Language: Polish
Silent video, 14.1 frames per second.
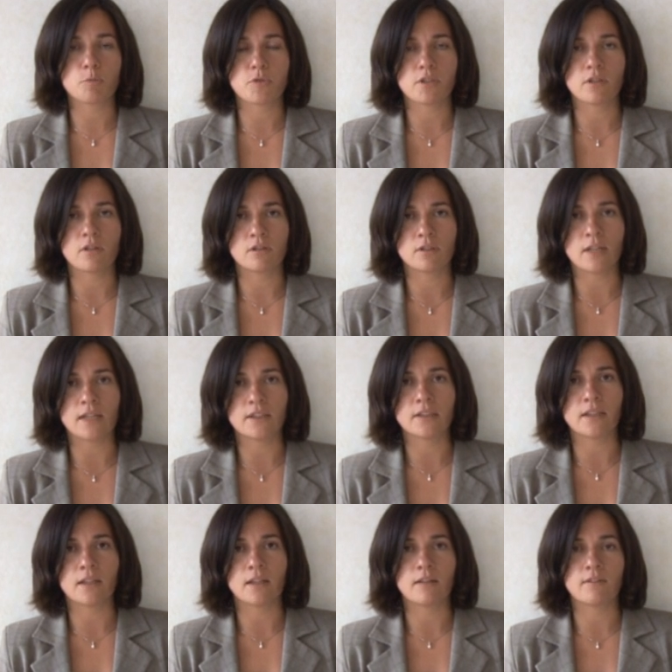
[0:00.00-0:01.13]

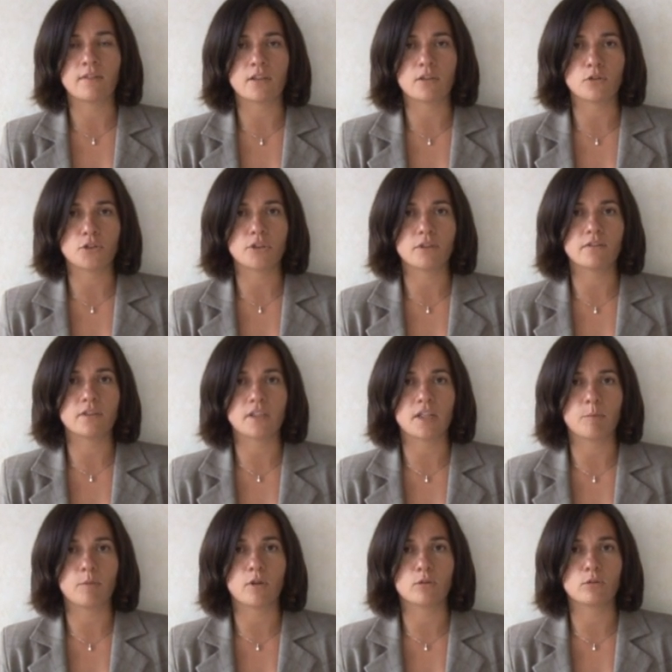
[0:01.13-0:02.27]
przeglądania wartościowych
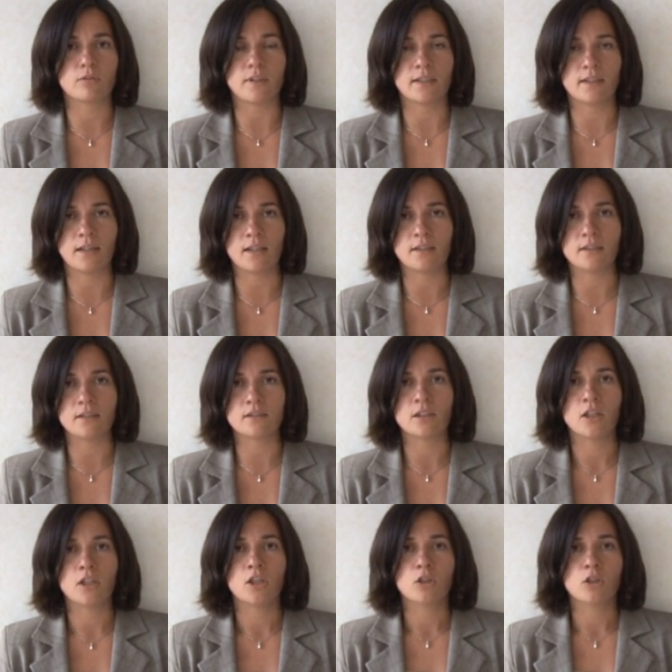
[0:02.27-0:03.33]
raportów, analiz,